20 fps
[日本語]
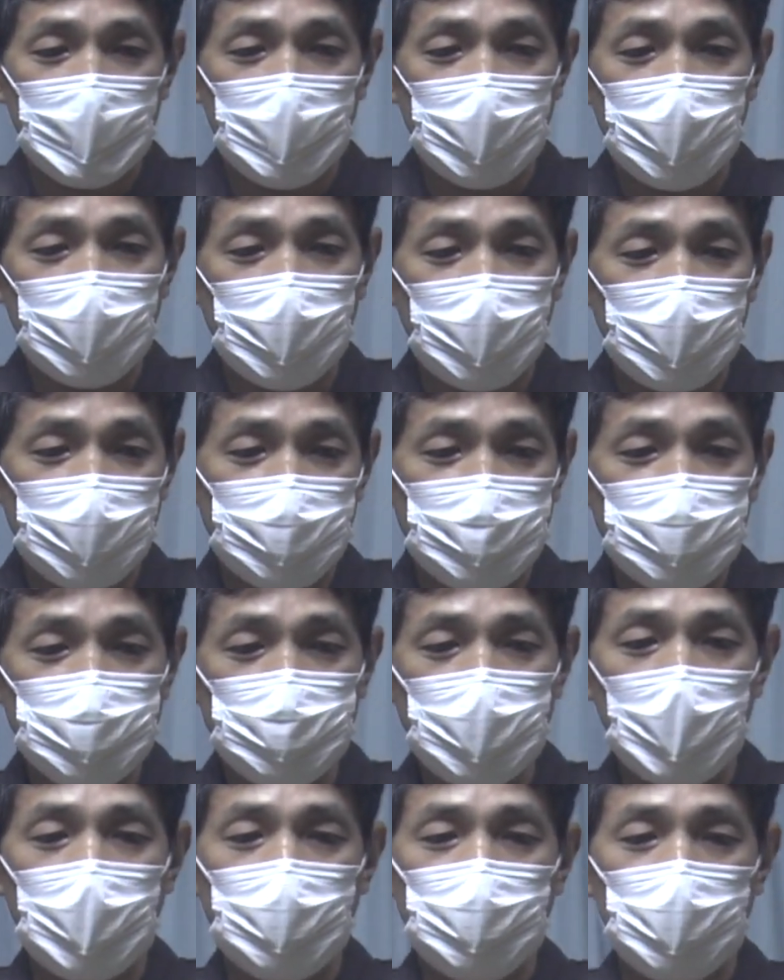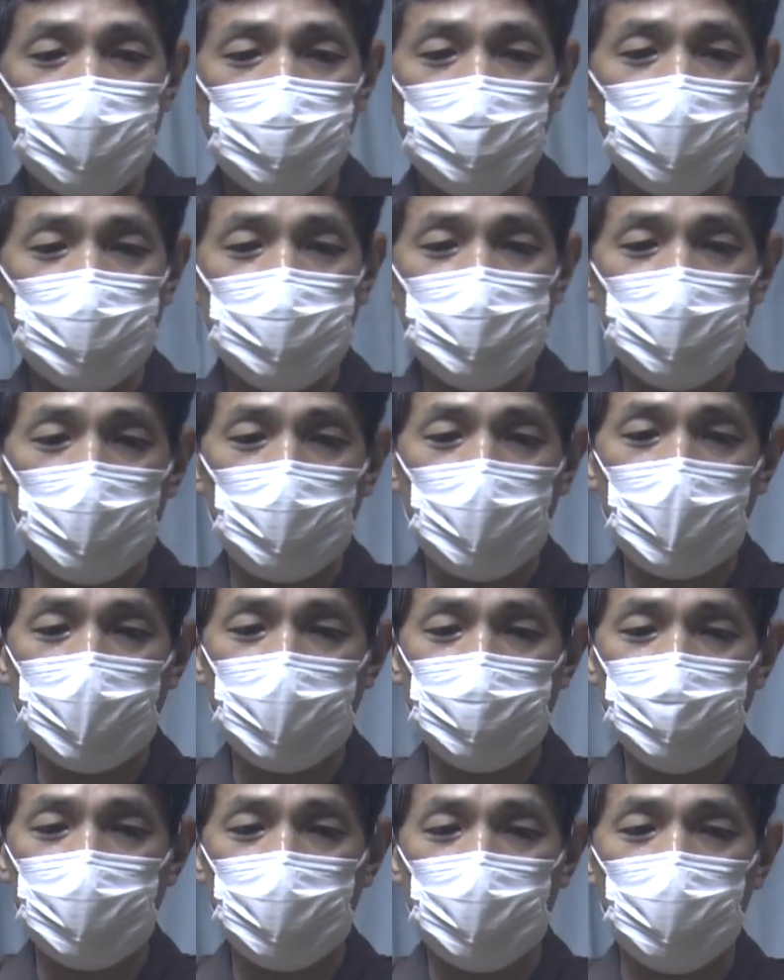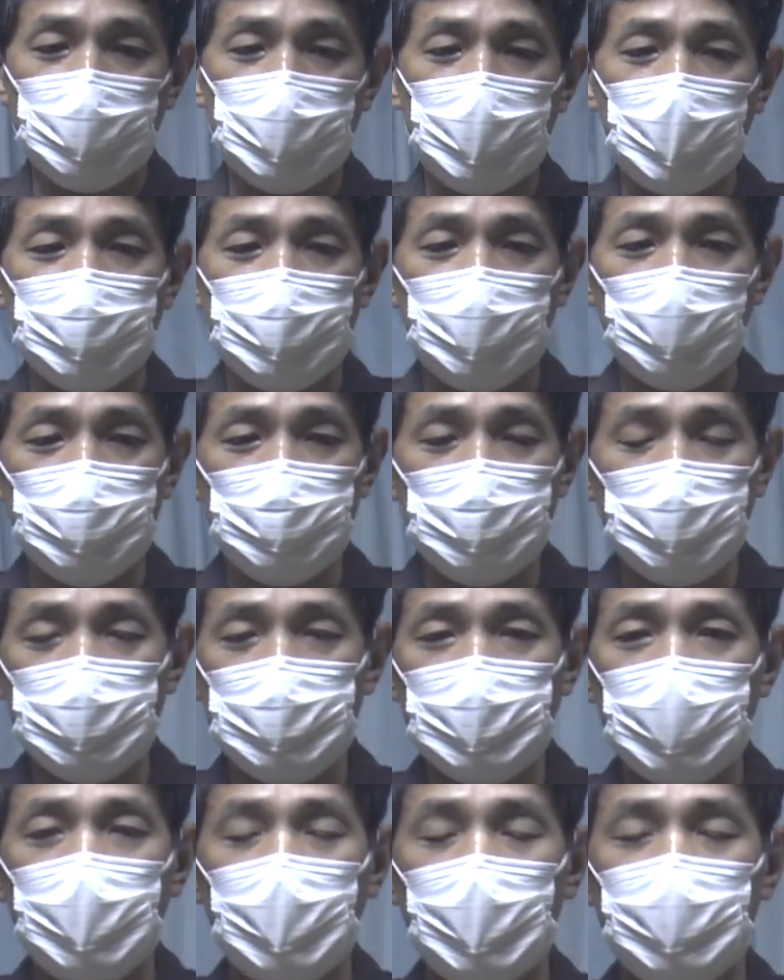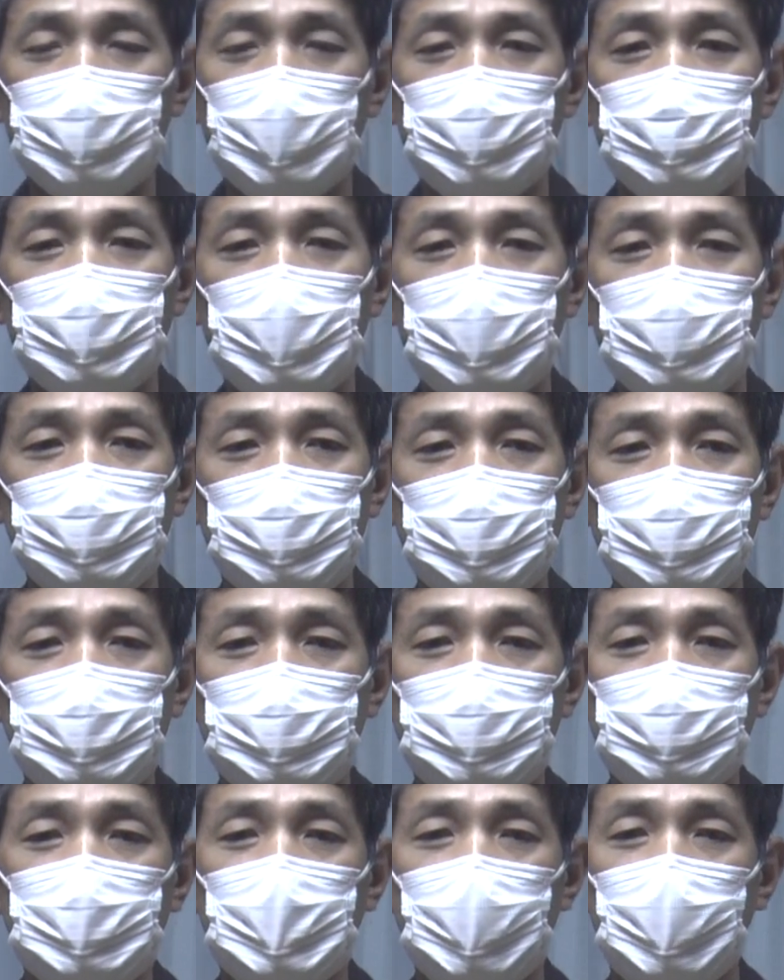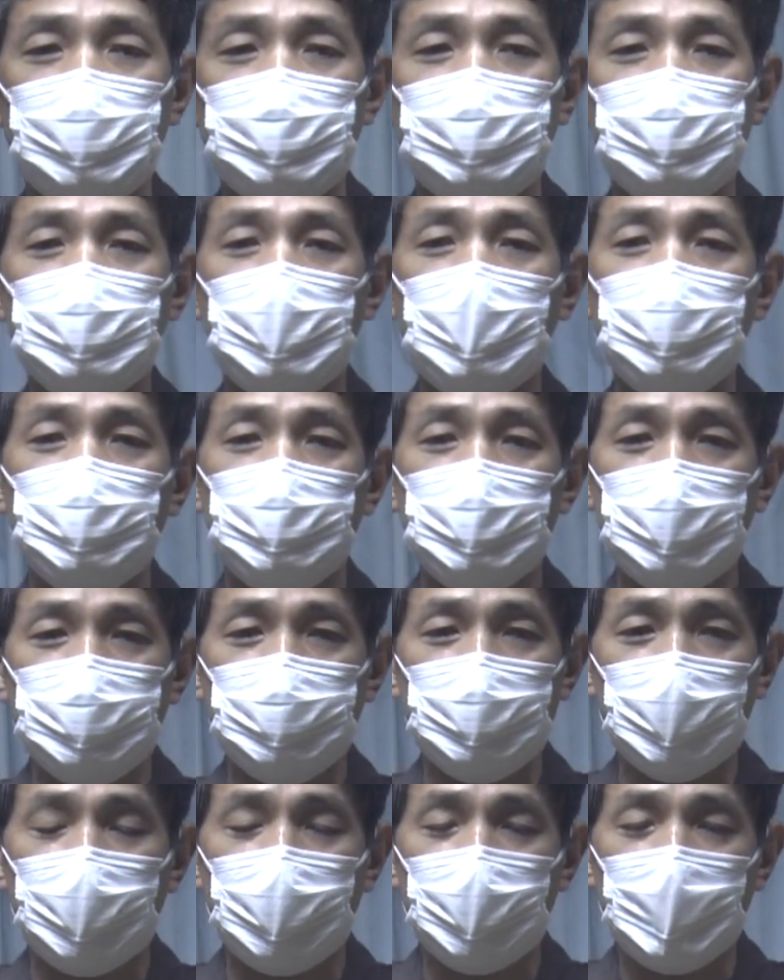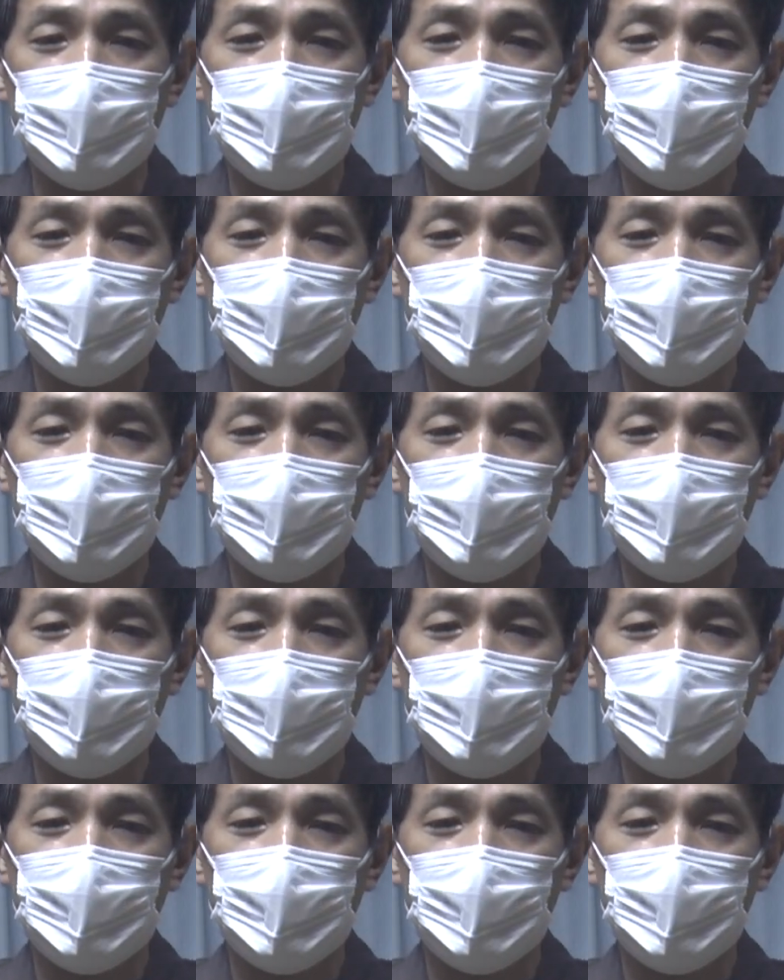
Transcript: えー、妻はもうどうしようもないやつでこんなんで本当に手焼いてるんですっていう感じだとですね